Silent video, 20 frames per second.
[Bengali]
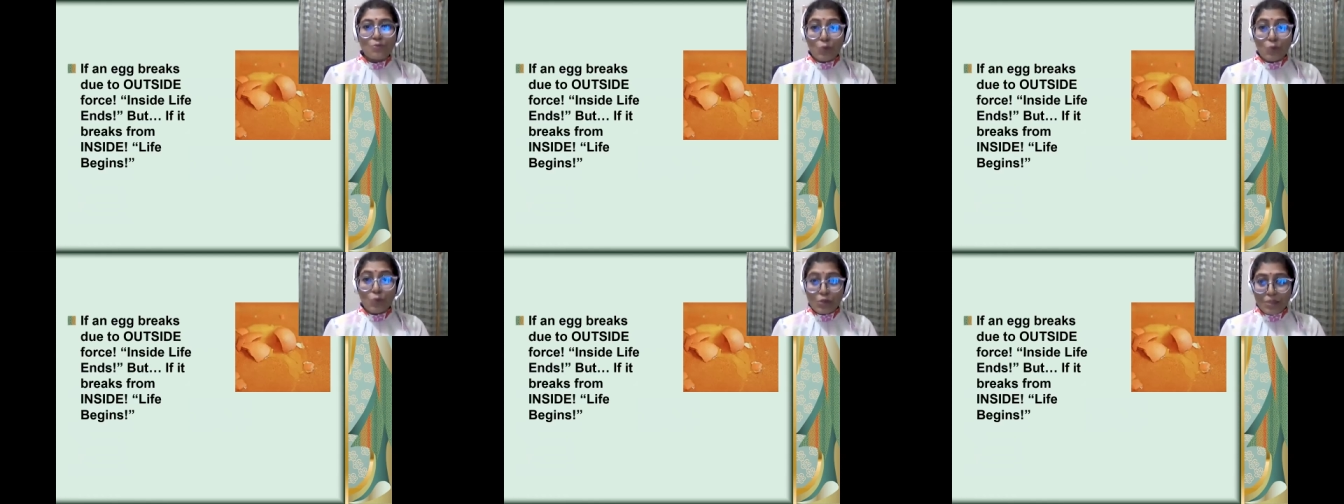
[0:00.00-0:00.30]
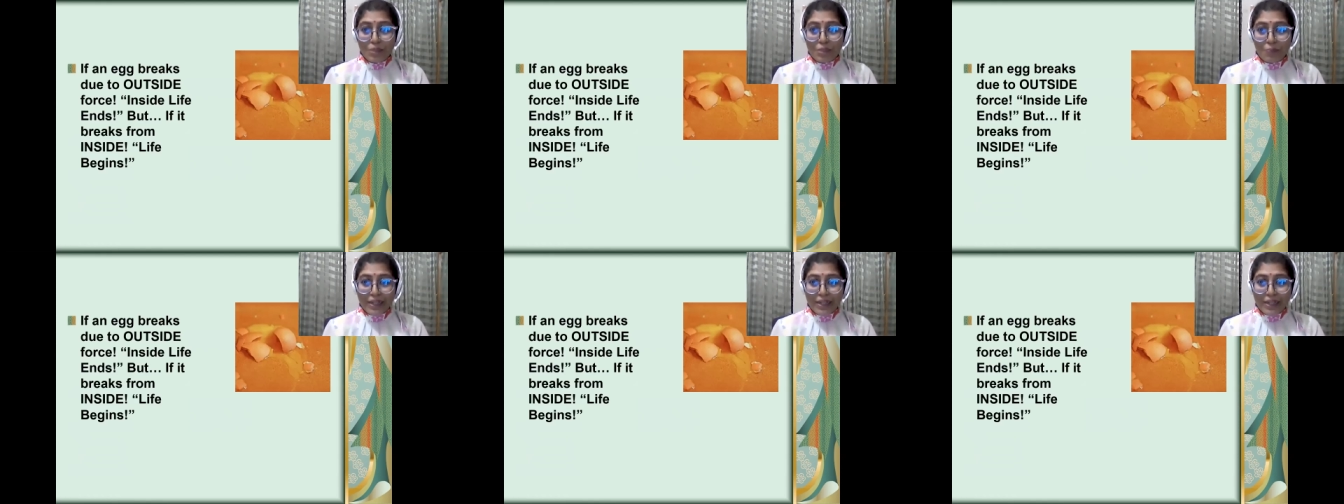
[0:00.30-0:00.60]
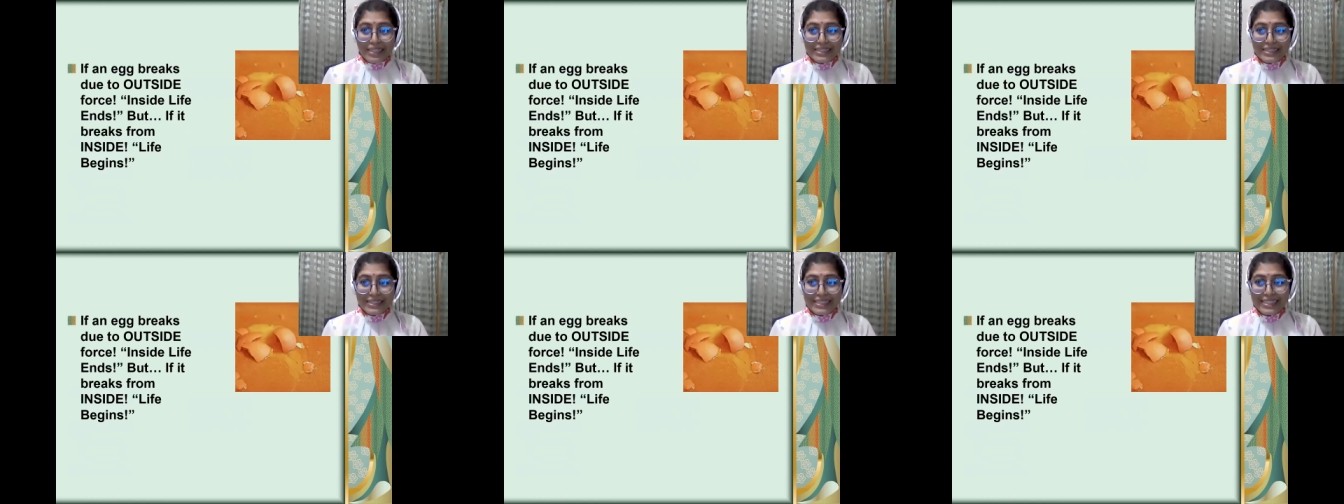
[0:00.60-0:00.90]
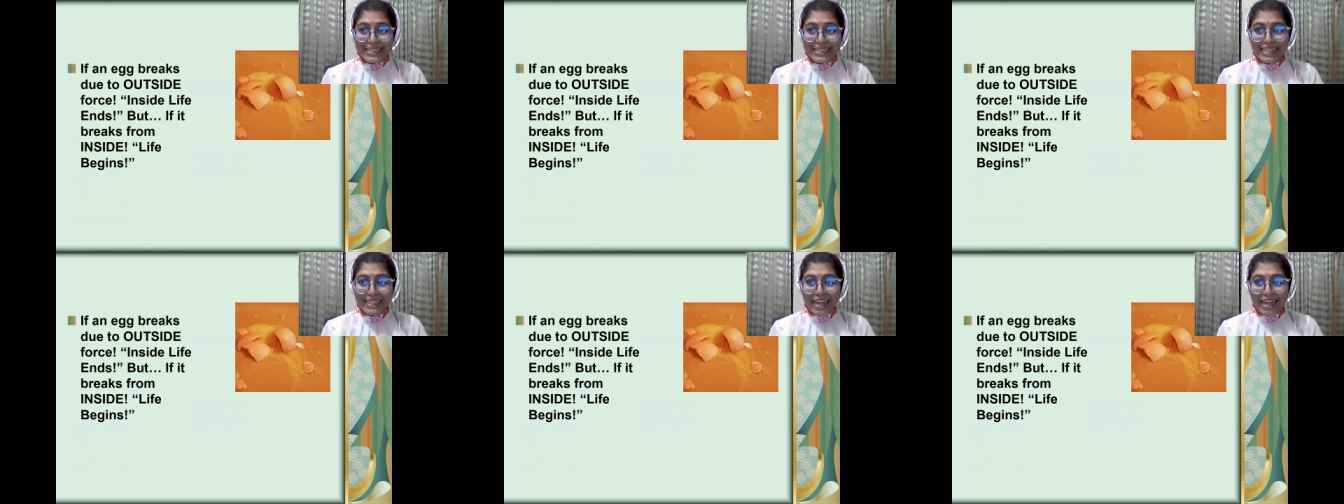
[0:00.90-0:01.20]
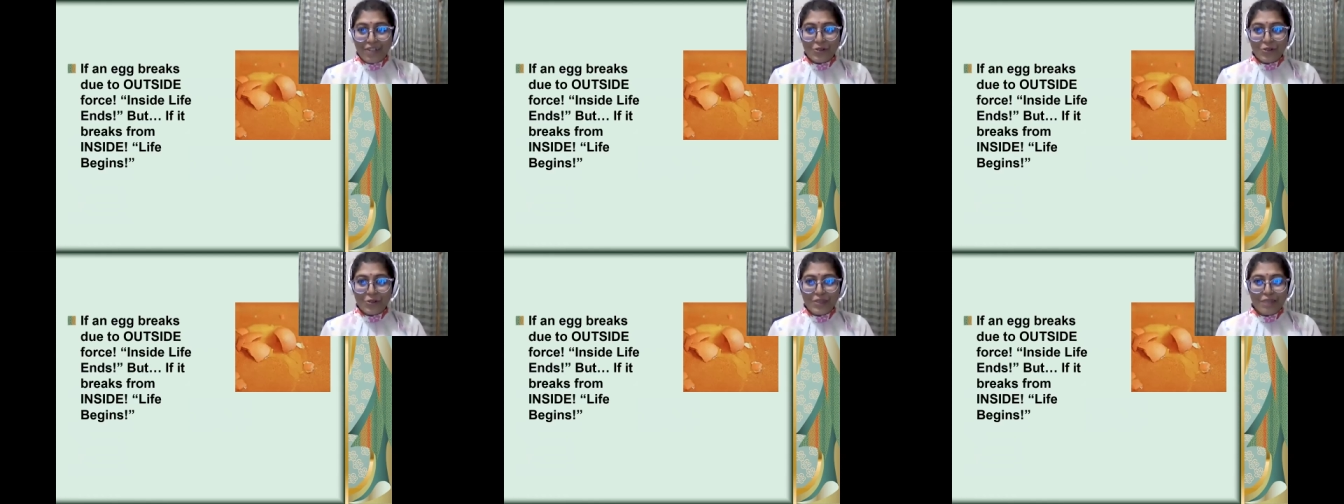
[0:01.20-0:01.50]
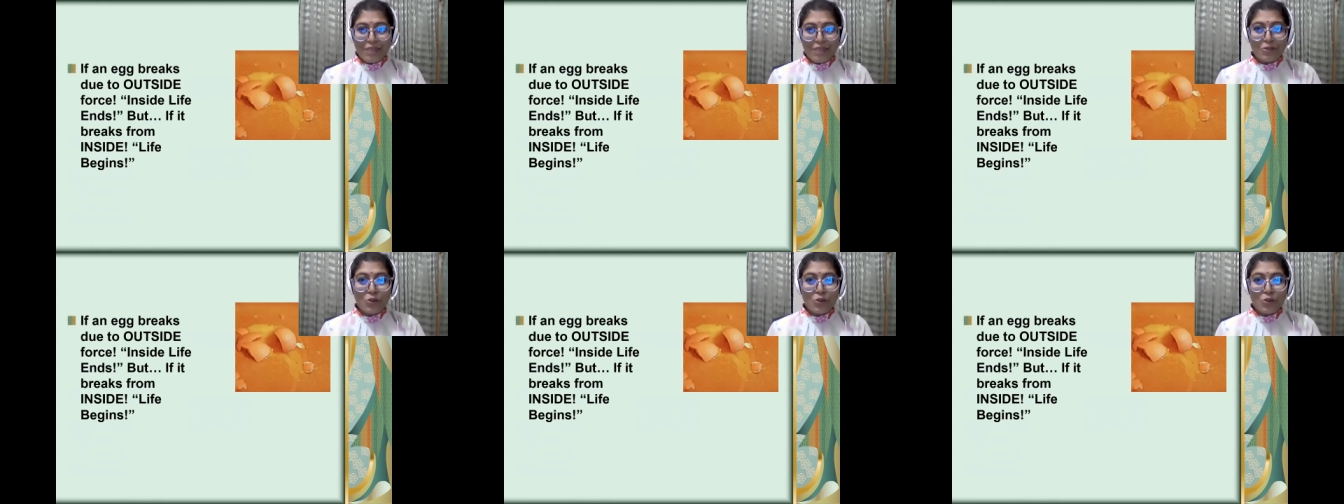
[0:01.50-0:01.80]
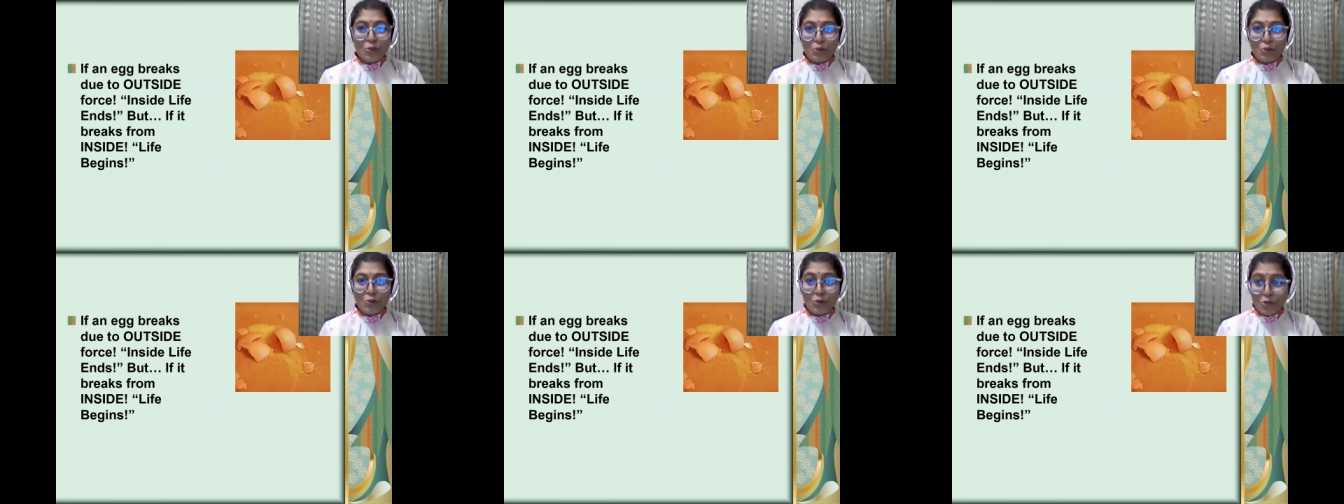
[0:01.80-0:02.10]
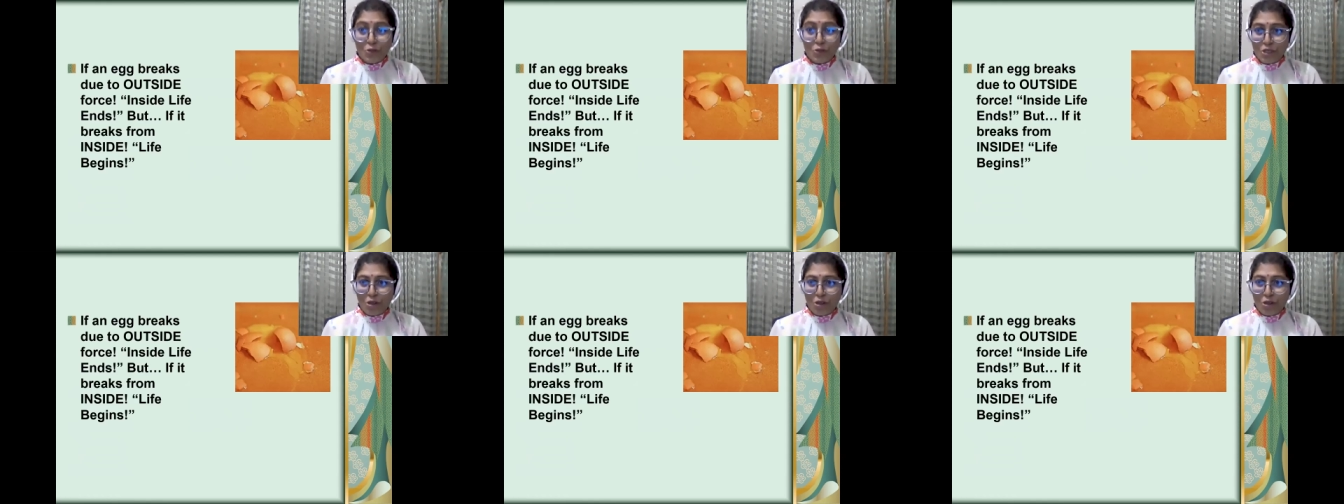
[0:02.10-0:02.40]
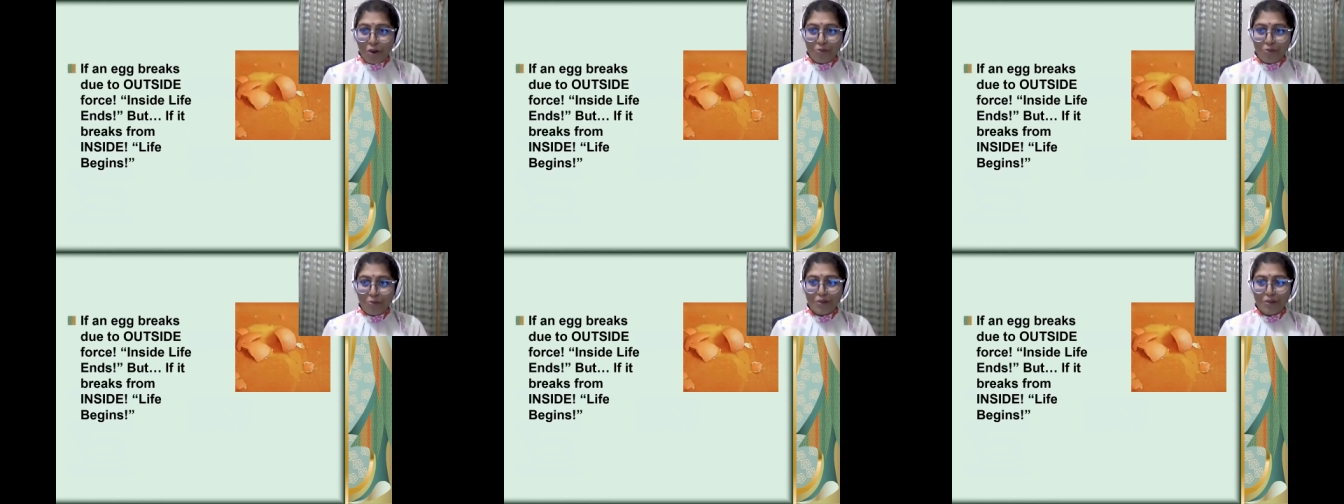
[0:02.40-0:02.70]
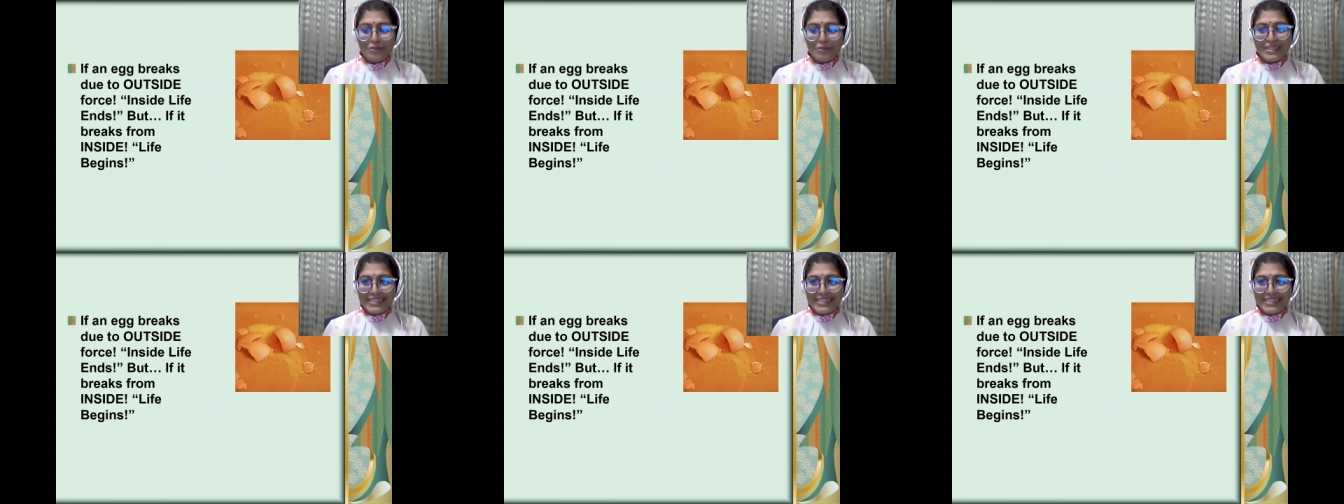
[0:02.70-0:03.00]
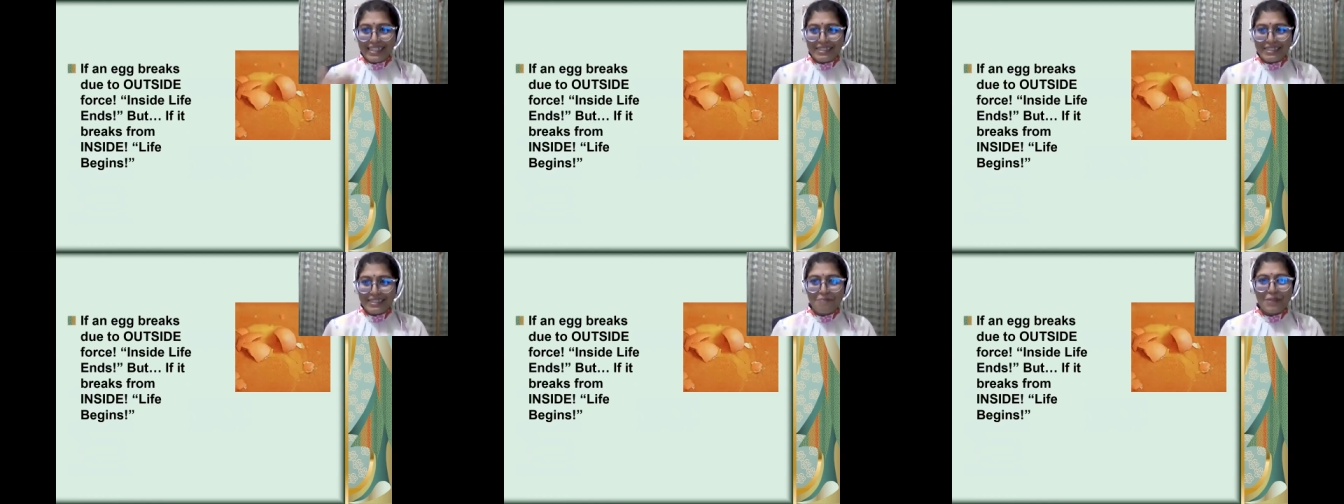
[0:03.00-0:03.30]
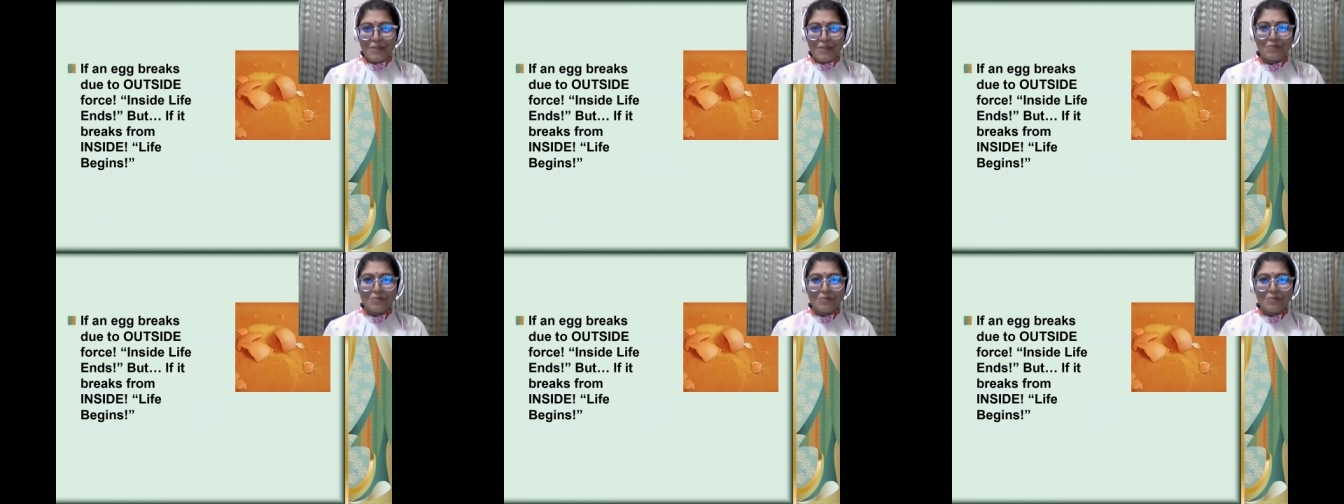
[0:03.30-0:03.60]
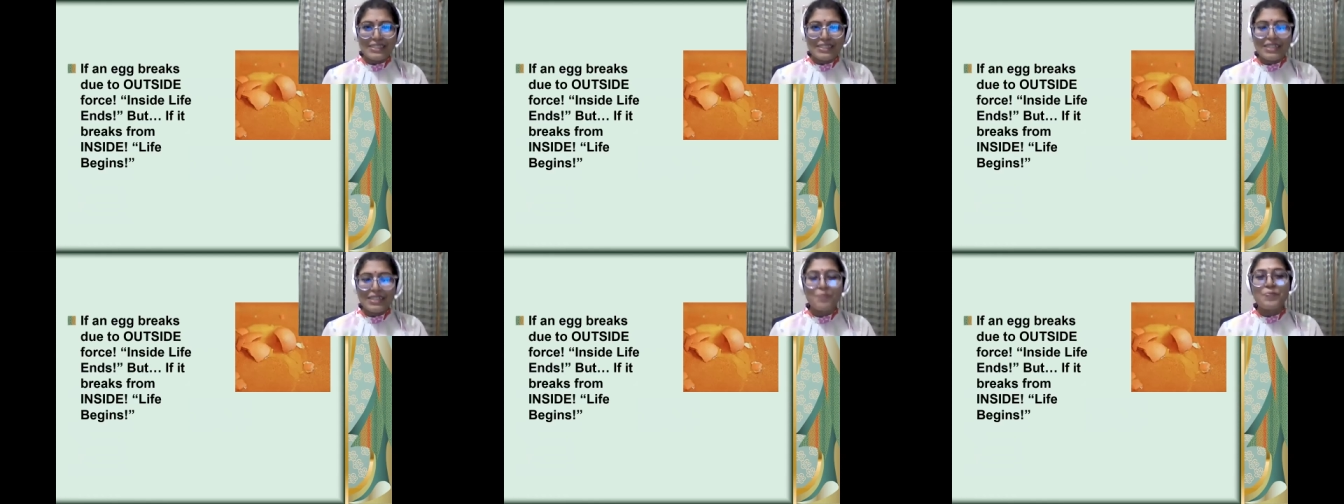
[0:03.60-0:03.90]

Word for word: বলতে পারেন যেটা কার উক্তি আমি খুব খুশি হব আমি জানতে পারবো এটা